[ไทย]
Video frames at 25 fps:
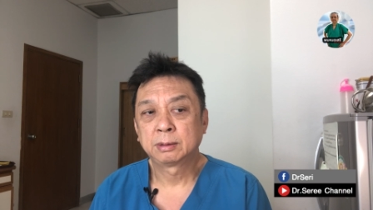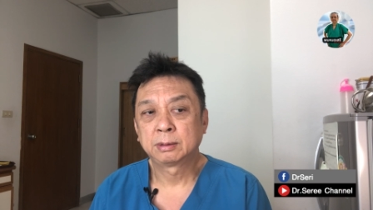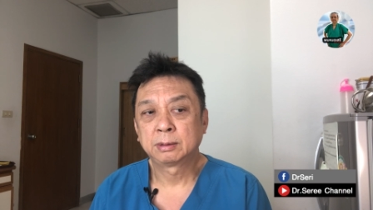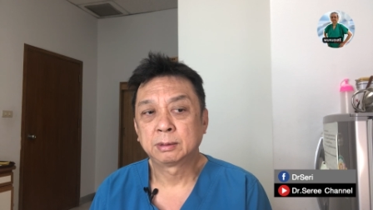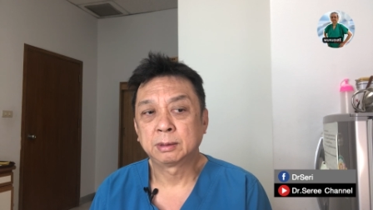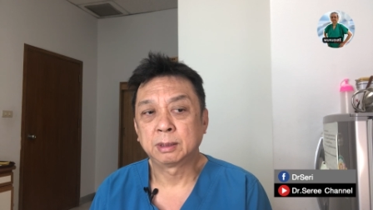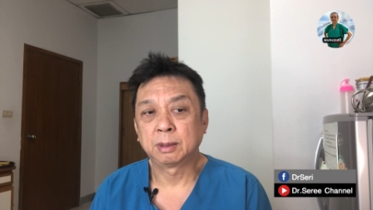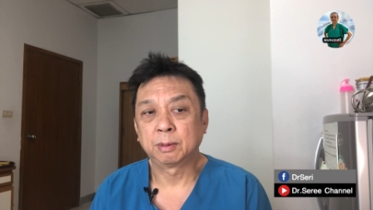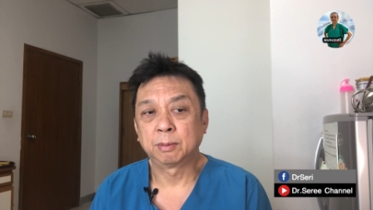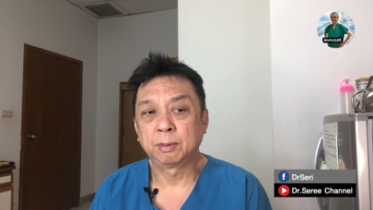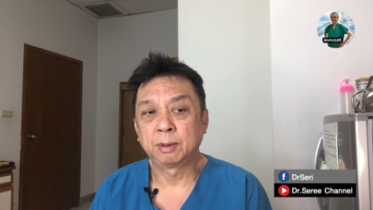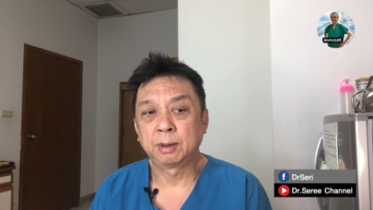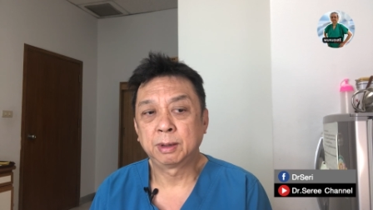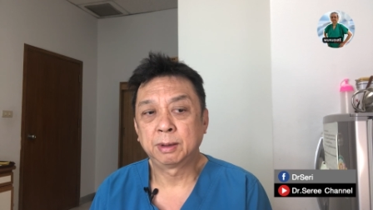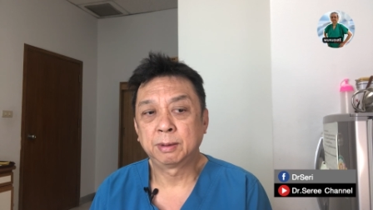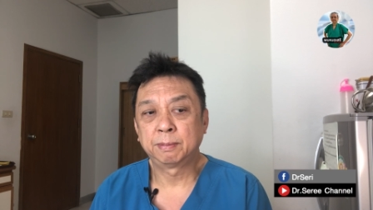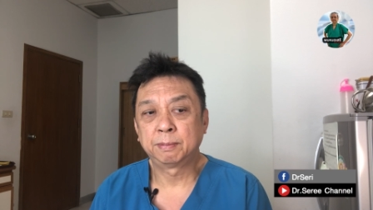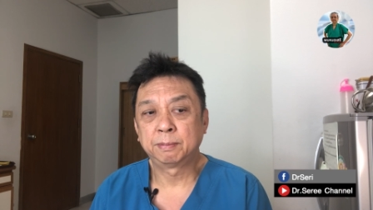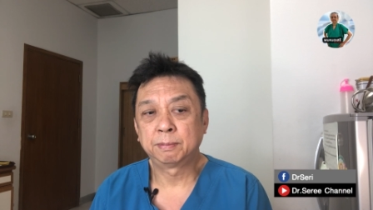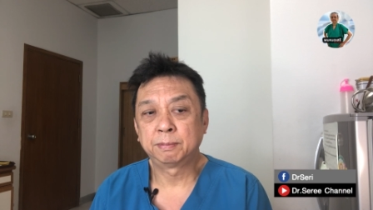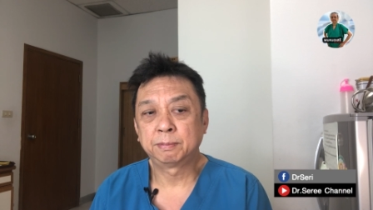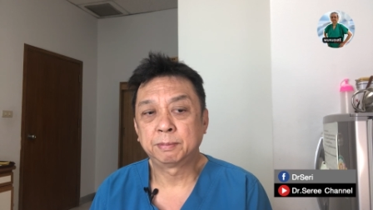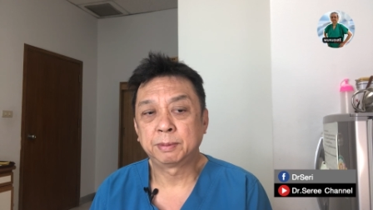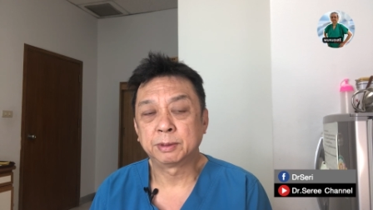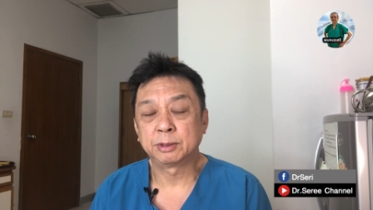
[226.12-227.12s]
แต่ว่า
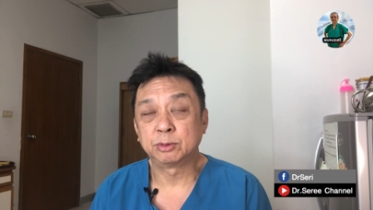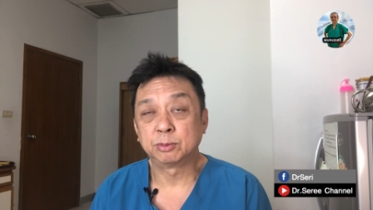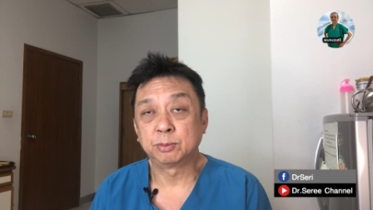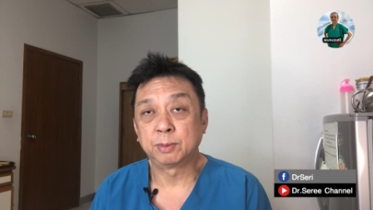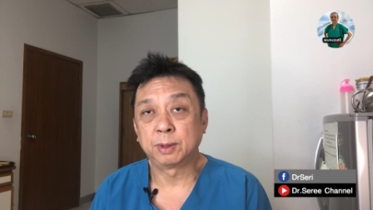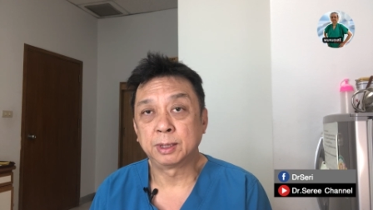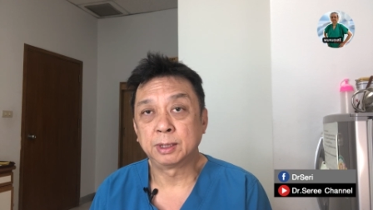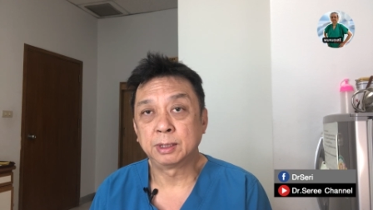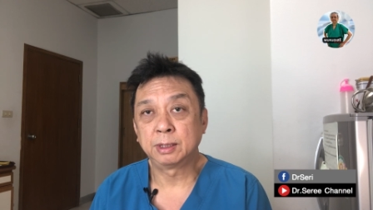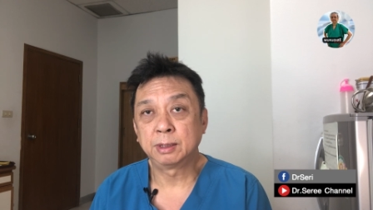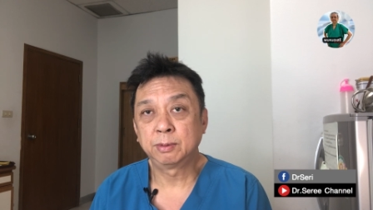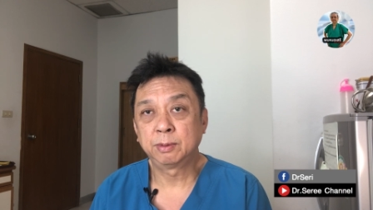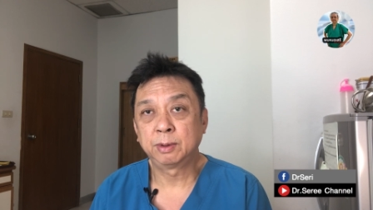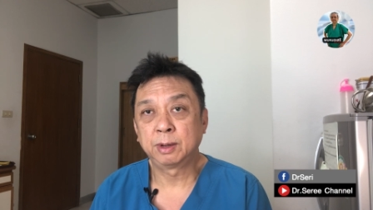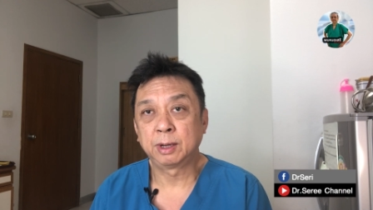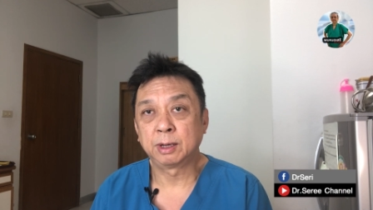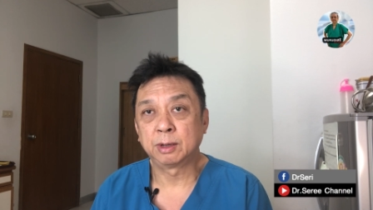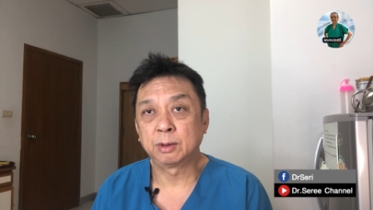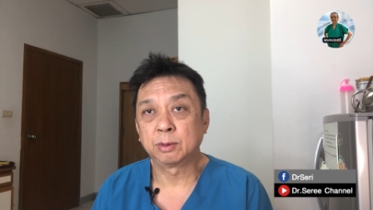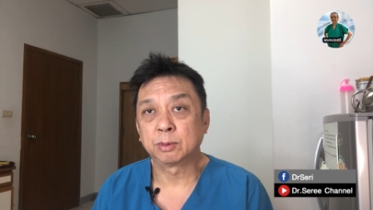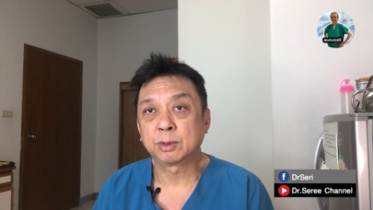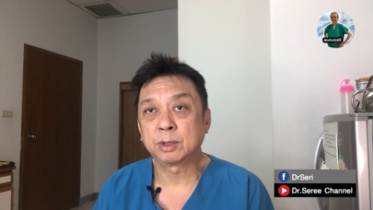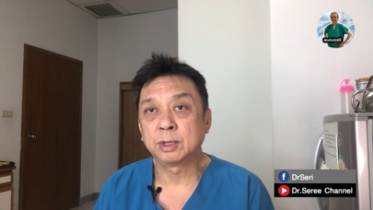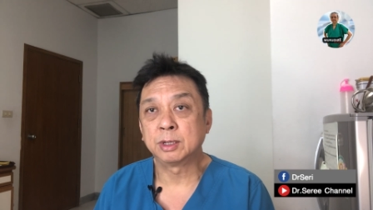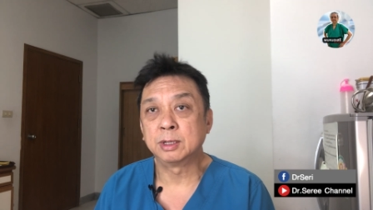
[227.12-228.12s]
ปัจจุบันนี้เวลา
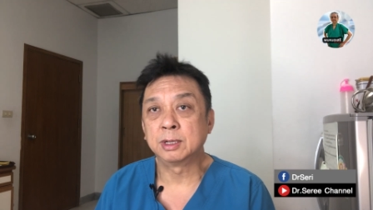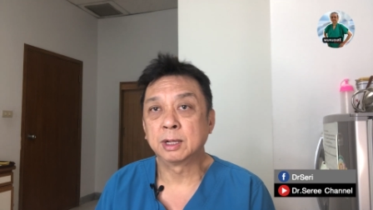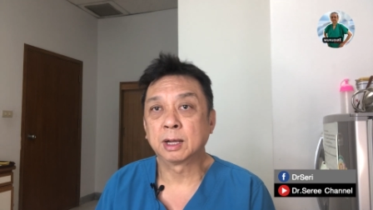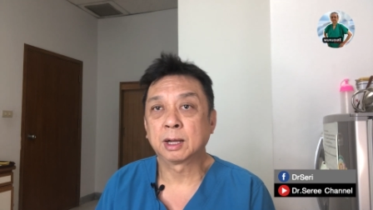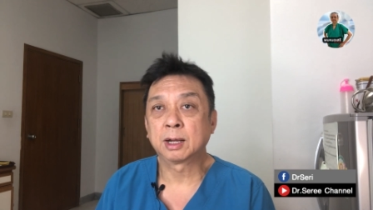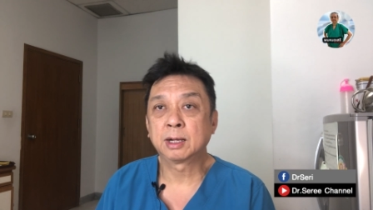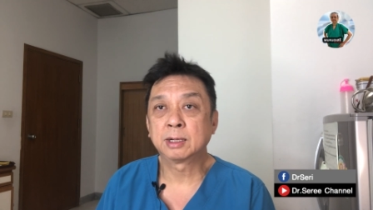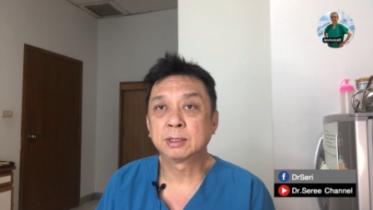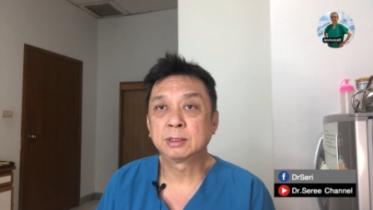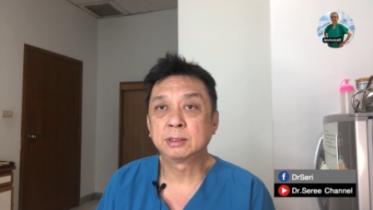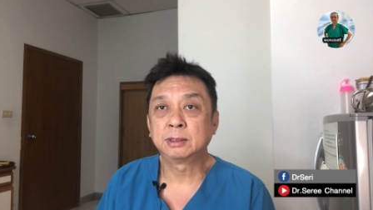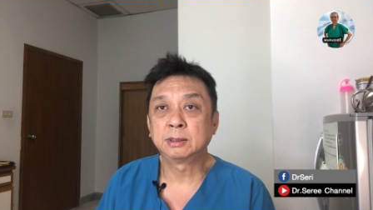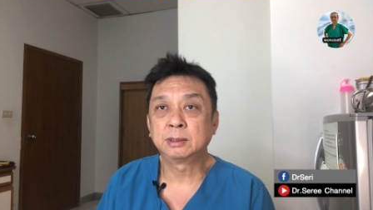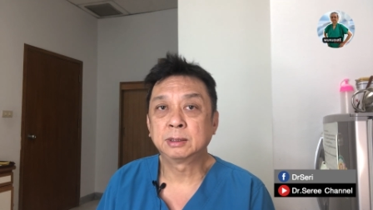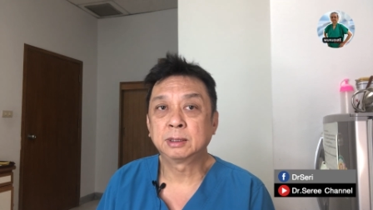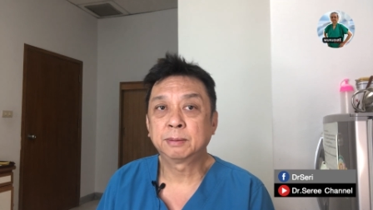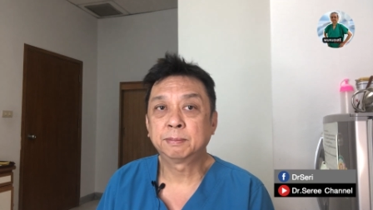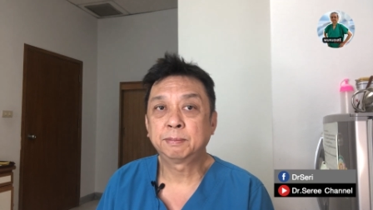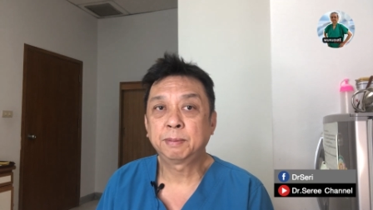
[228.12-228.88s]
เรากินยาฆ่าเชื้อ